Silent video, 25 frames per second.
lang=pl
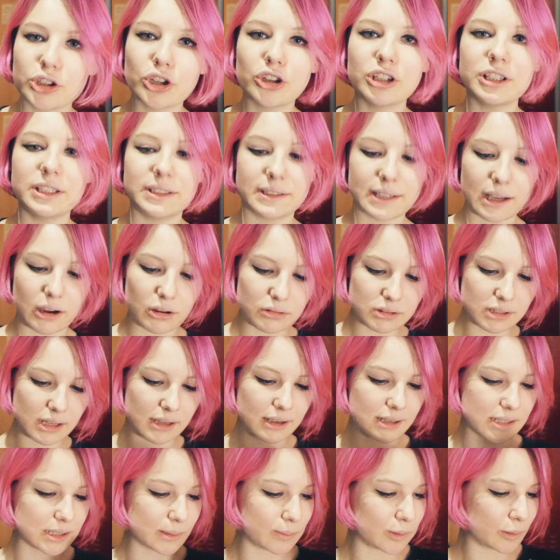Nolita. On
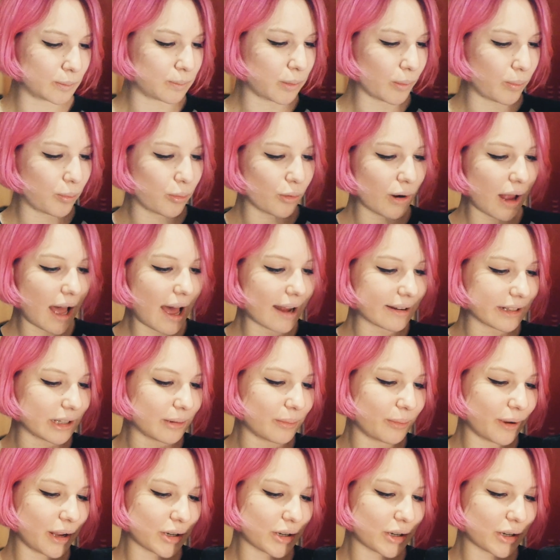nie jest zbyt popularny,